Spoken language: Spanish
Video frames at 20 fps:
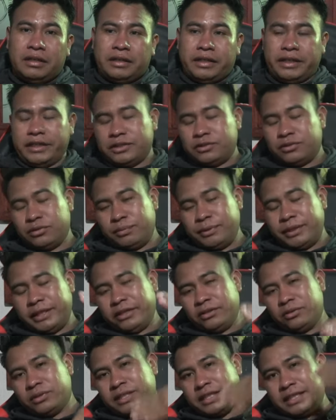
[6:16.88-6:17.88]
estos
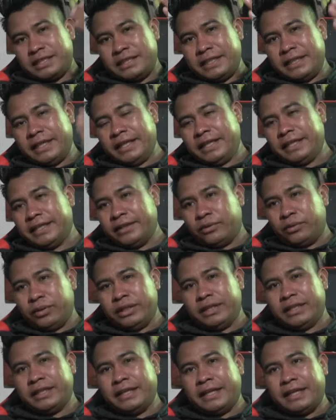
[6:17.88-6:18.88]
videos que siguen de
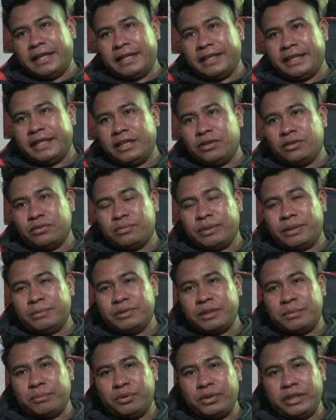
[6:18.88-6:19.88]
hoy en adelante los
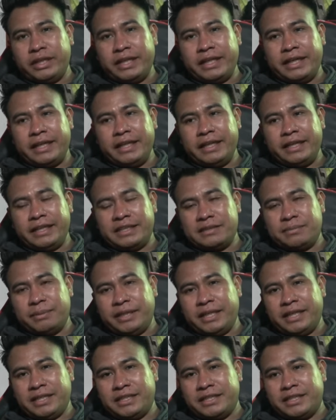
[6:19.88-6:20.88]
vamos a poner ahí en
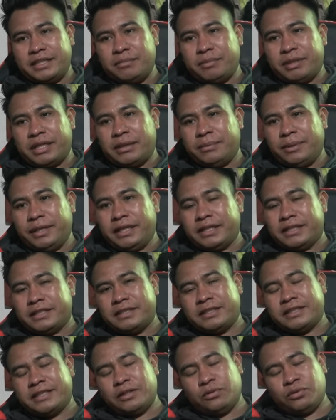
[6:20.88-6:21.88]
Experiencias y Maravillas.
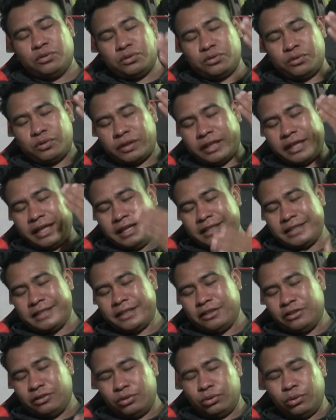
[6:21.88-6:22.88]
Saludos cordiales
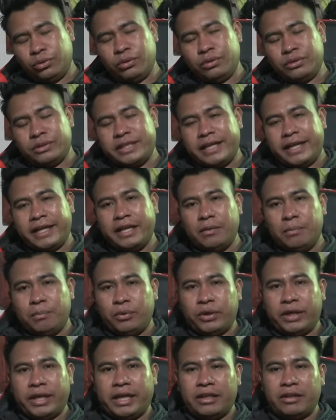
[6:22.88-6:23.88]
a todos los que han
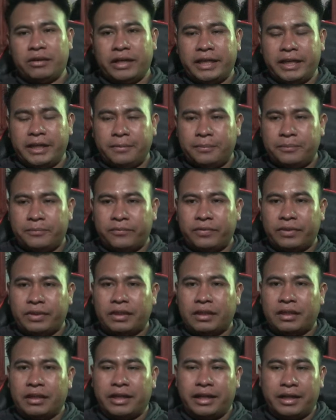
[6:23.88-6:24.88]
apoyado ahí,
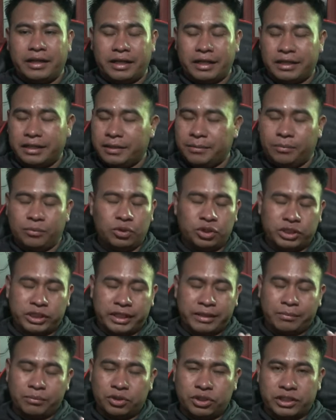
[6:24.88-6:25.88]
a,
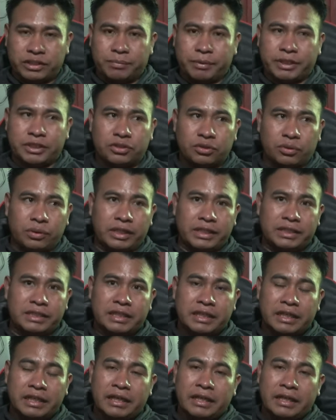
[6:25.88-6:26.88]
muchas, muchas personas